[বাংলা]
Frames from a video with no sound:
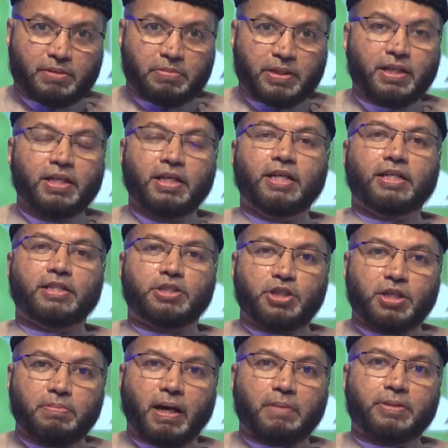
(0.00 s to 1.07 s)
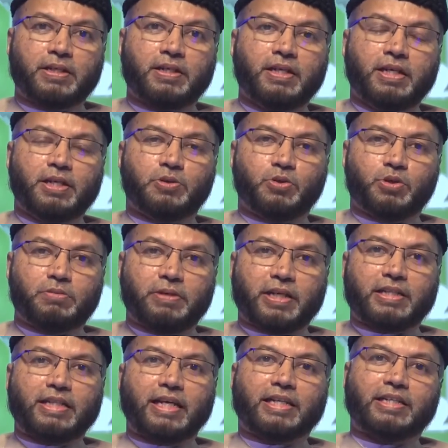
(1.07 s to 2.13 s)
আনবে যেভাবে কোনো
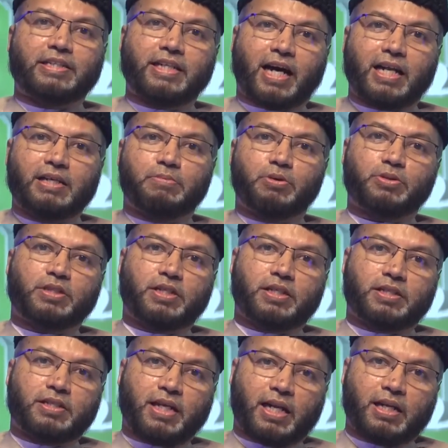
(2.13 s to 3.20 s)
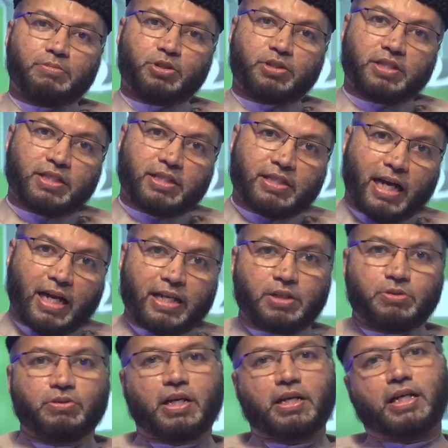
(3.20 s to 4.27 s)
ব্যক্তি একটি ডালে বসে ডালে বসে সেই ডালের
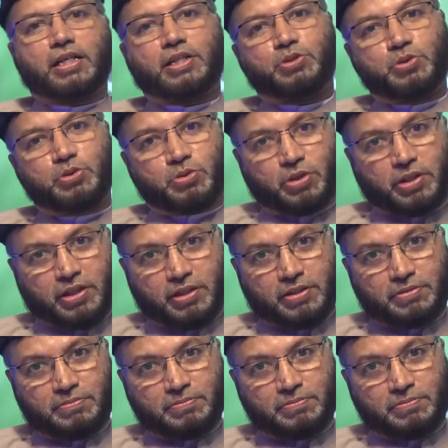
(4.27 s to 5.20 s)
গোড়া কাটা শুরু করে দেয়